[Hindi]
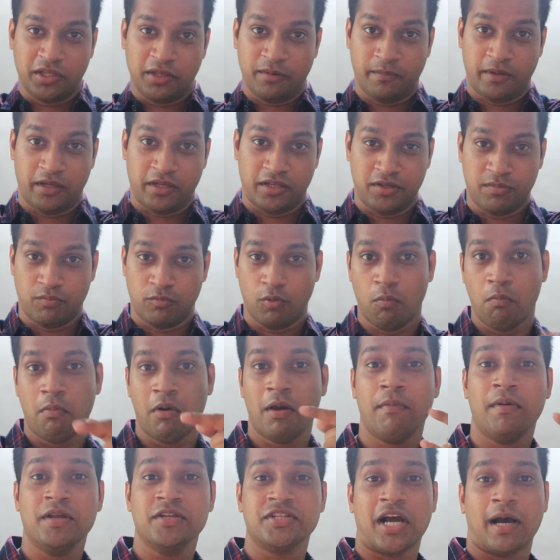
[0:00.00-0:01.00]
होती है मैं
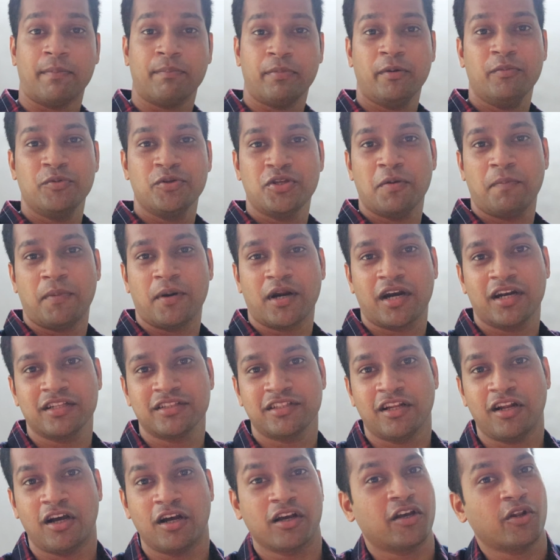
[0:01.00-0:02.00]
मुंबई में जहाँ पे मुझे
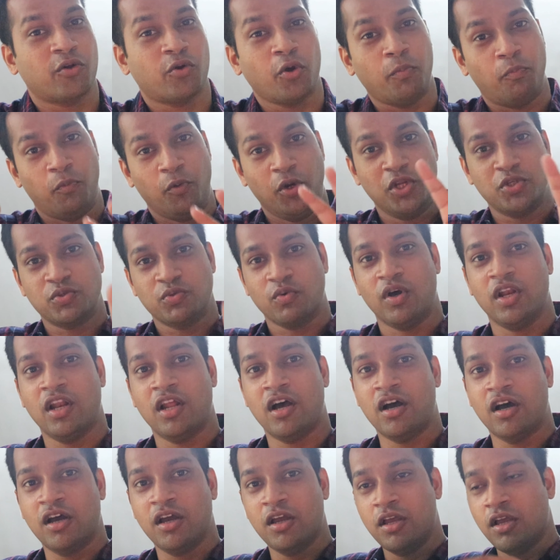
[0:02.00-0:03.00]
पकड़ता ना अगर कोई पुलिस
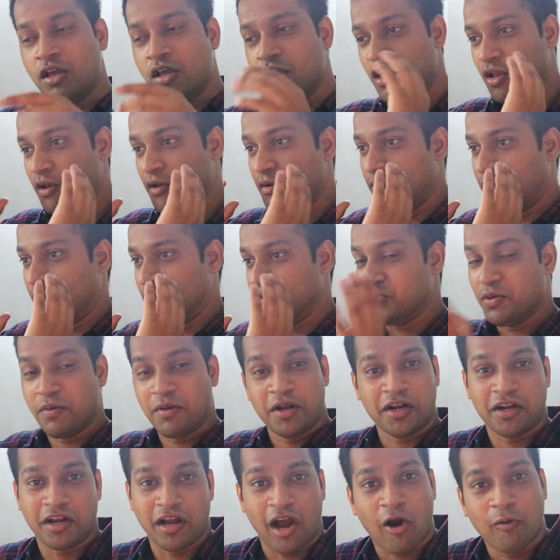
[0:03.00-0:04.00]
वाला मुझे
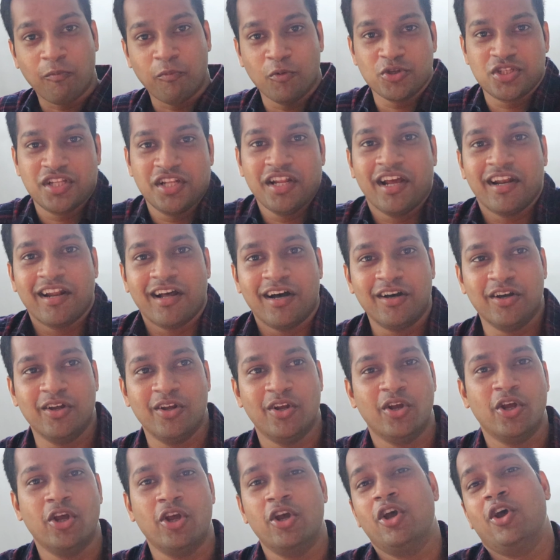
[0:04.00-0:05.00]
मेरा गाँव पूछ लिया ना
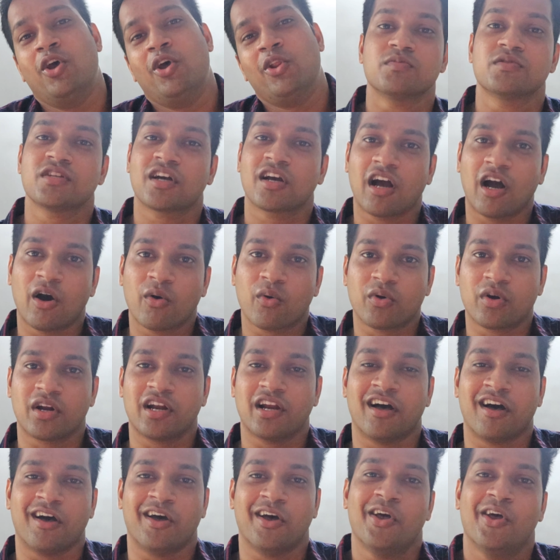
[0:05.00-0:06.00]
तुमसे गाँव
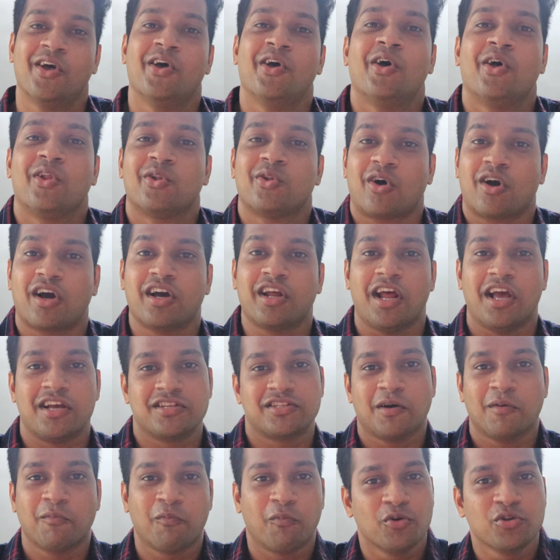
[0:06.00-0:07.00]
कुठला तो अगर
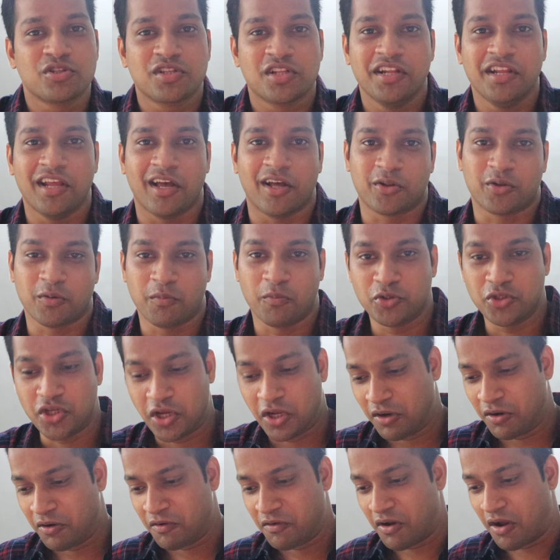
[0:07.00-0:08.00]
ऐसा पूछ लिया तो
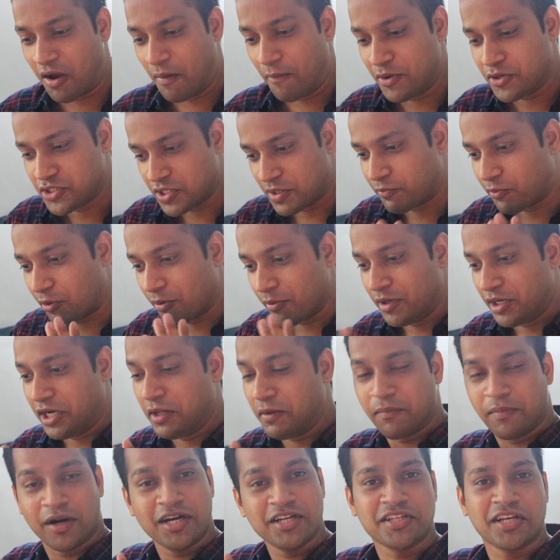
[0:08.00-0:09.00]
मुझे हमेशा
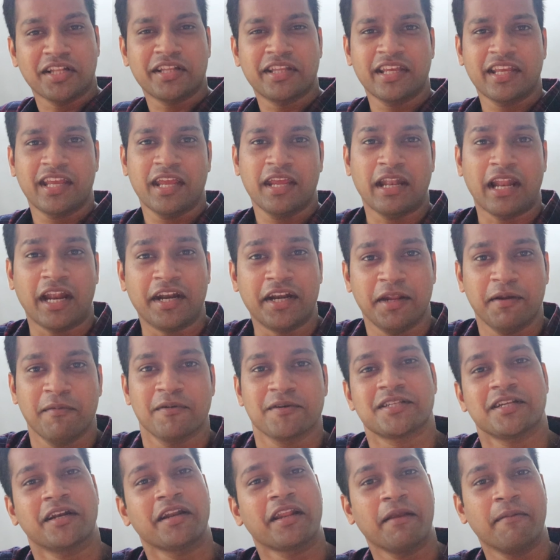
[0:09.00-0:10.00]
प्रॉबिलिटी बढ़ जाती कि नाइन्टी
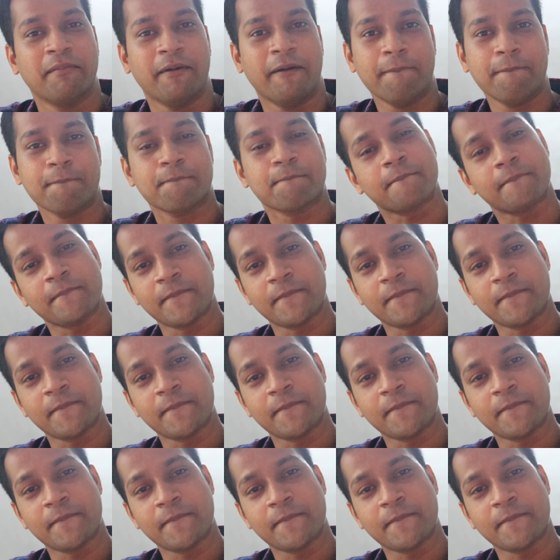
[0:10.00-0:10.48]
परसेंट की मैं